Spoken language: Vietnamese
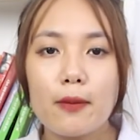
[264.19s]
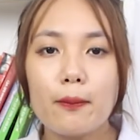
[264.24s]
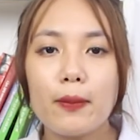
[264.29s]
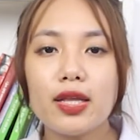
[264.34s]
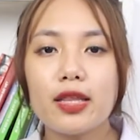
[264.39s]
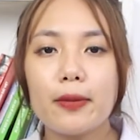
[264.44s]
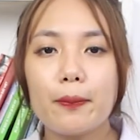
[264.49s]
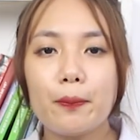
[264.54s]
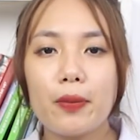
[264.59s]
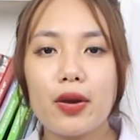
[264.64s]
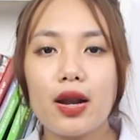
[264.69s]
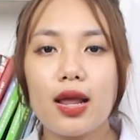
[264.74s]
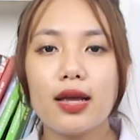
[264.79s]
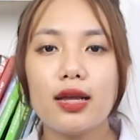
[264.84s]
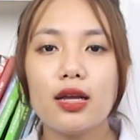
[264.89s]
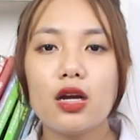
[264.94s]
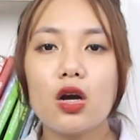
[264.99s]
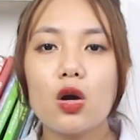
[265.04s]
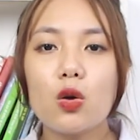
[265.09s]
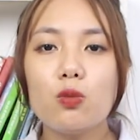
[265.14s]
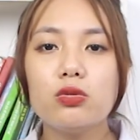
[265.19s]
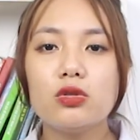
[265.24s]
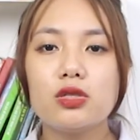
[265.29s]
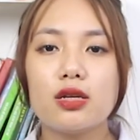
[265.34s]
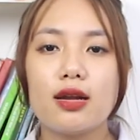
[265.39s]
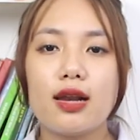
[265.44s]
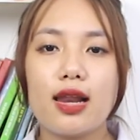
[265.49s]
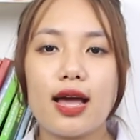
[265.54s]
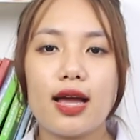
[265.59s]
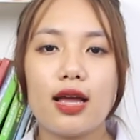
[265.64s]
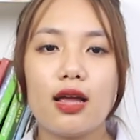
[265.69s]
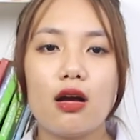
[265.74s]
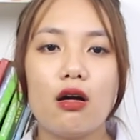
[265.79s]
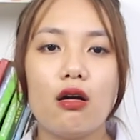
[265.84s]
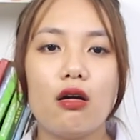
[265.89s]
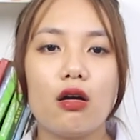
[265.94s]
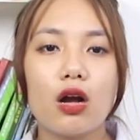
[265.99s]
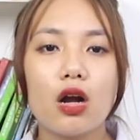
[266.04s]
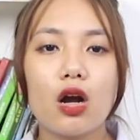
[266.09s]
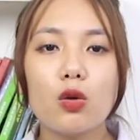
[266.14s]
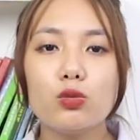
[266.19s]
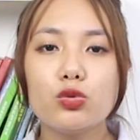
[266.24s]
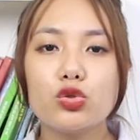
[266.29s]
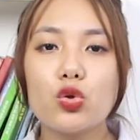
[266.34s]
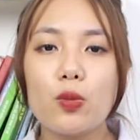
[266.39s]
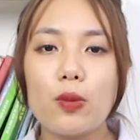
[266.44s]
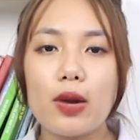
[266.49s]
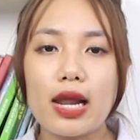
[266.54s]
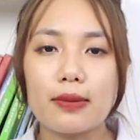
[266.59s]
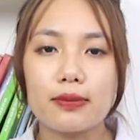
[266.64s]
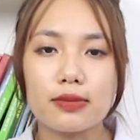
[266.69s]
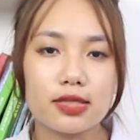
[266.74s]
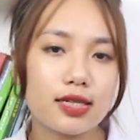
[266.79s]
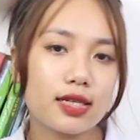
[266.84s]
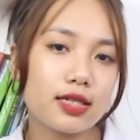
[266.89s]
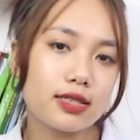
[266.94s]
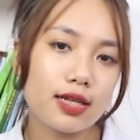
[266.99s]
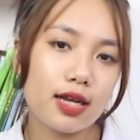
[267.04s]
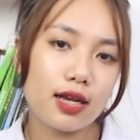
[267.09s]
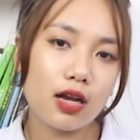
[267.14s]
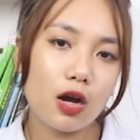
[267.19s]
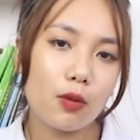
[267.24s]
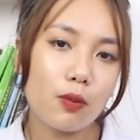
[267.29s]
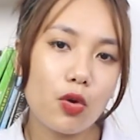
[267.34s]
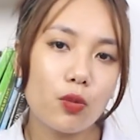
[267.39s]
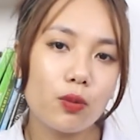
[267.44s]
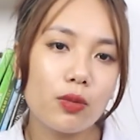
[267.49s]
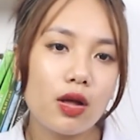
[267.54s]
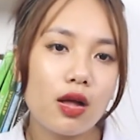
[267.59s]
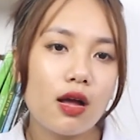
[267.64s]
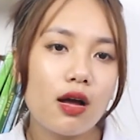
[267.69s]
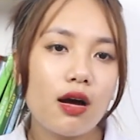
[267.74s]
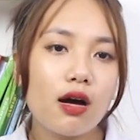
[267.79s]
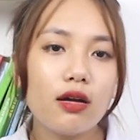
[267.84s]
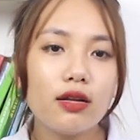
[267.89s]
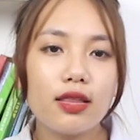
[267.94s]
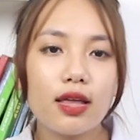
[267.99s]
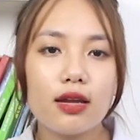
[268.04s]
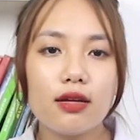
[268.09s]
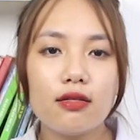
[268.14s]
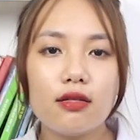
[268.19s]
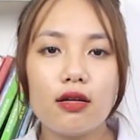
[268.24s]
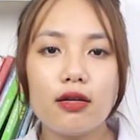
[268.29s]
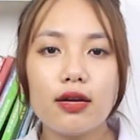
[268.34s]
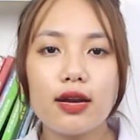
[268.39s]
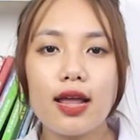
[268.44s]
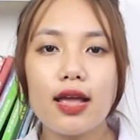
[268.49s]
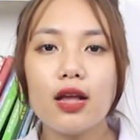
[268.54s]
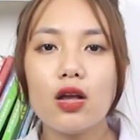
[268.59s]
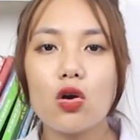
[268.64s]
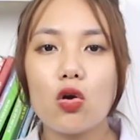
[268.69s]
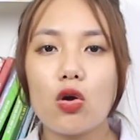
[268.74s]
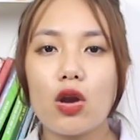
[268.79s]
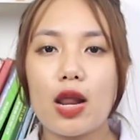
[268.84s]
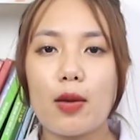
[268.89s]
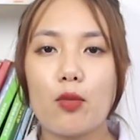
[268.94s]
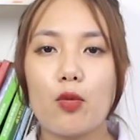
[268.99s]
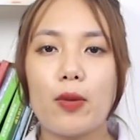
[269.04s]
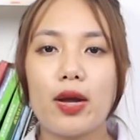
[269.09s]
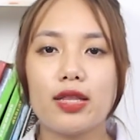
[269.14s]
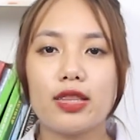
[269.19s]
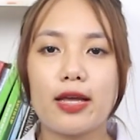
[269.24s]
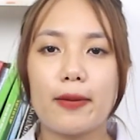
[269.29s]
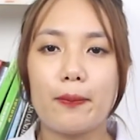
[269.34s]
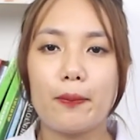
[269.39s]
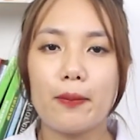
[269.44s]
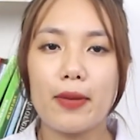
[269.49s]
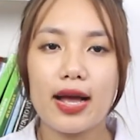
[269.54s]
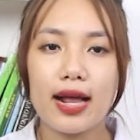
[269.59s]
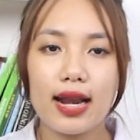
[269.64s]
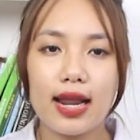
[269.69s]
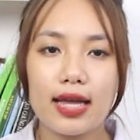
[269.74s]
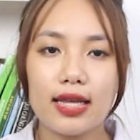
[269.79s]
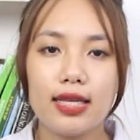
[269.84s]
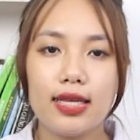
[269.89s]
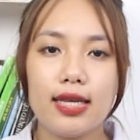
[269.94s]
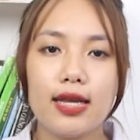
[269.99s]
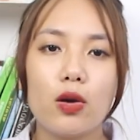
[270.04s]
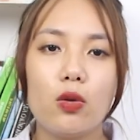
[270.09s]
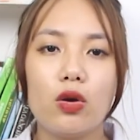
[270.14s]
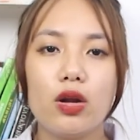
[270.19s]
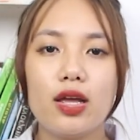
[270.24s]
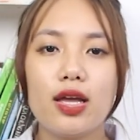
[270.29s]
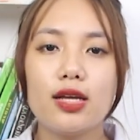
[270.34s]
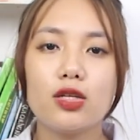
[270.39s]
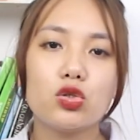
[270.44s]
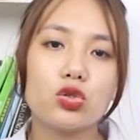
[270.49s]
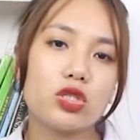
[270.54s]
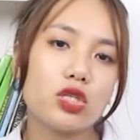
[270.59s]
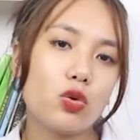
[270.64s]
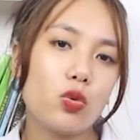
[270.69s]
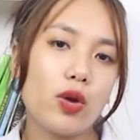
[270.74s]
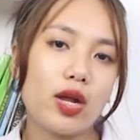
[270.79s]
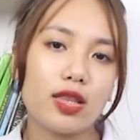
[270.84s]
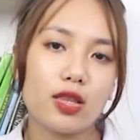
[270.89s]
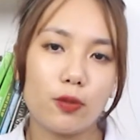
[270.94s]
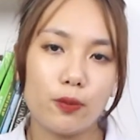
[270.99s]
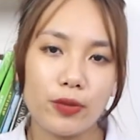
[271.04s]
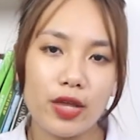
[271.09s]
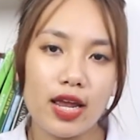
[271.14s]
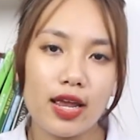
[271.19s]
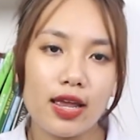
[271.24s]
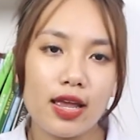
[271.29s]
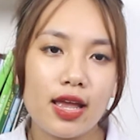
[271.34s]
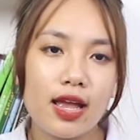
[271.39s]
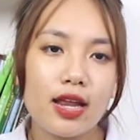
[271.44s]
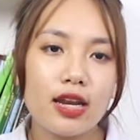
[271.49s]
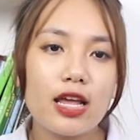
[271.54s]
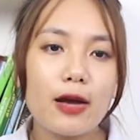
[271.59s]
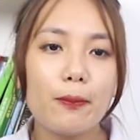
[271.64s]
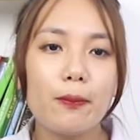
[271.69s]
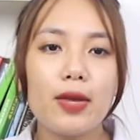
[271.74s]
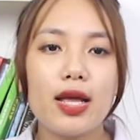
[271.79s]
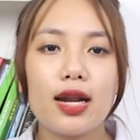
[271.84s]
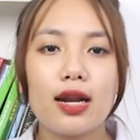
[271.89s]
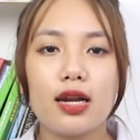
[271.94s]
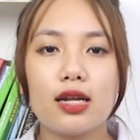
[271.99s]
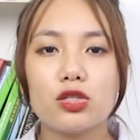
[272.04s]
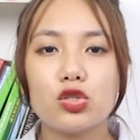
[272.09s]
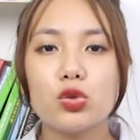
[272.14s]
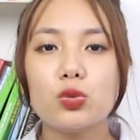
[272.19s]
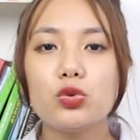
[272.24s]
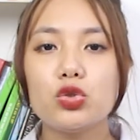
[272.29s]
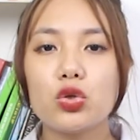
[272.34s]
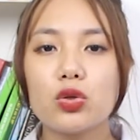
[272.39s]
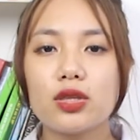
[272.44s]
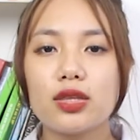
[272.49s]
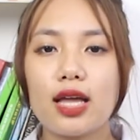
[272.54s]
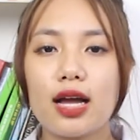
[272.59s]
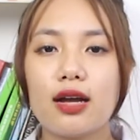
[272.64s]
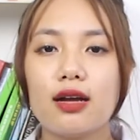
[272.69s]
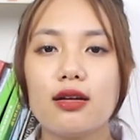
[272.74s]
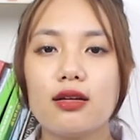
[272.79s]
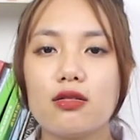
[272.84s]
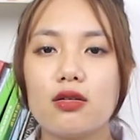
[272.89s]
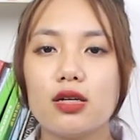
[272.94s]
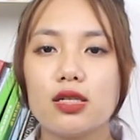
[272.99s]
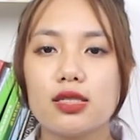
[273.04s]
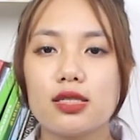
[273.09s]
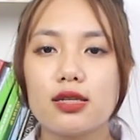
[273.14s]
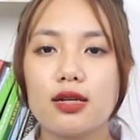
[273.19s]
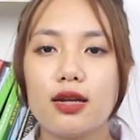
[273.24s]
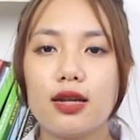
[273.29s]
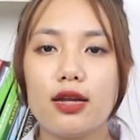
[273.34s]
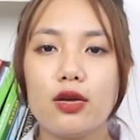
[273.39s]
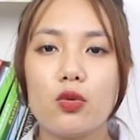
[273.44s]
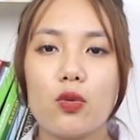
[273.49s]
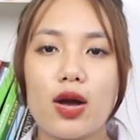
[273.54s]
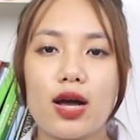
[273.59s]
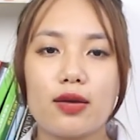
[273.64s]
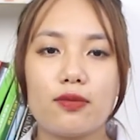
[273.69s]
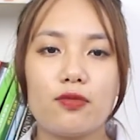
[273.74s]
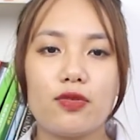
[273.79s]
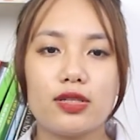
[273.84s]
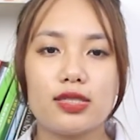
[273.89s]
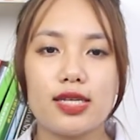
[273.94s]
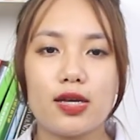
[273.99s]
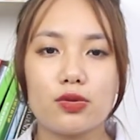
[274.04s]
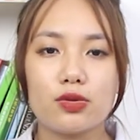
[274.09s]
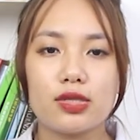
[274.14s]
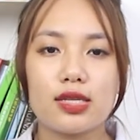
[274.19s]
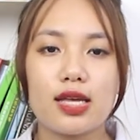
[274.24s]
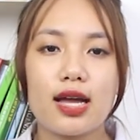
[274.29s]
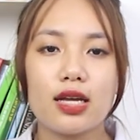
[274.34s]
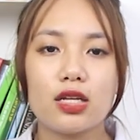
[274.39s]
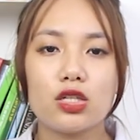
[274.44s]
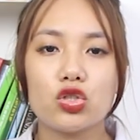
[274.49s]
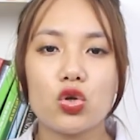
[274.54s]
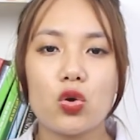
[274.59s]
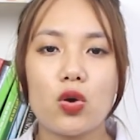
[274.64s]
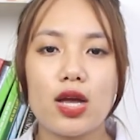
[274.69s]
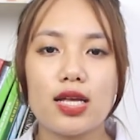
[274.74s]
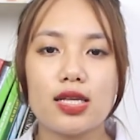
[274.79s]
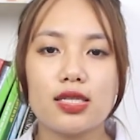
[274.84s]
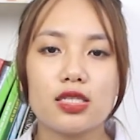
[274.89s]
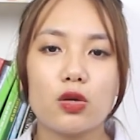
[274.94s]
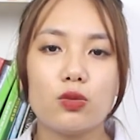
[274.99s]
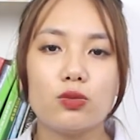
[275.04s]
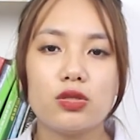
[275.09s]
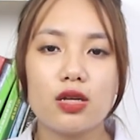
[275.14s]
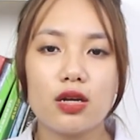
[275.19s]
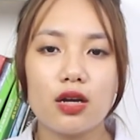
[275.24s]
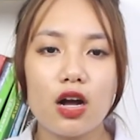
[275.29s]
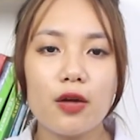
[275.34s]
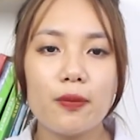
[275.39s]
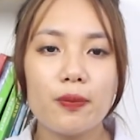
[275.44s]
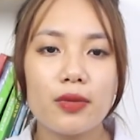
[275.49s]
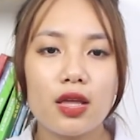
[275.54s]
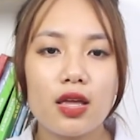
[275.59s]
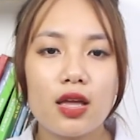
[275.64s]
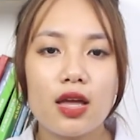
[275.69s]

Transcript: Bài tập plank không dừng lại ở công dụng làm săn chắc cơ bụng. Hơn thế nữa, đây còn là một bài tập mang lại nhiều lợi ích cho sức khỏe tổng thể, đặc biệt là giúp cho tăng cường sự linh hoạt và dẻo dai cho hệ sống xương khớp.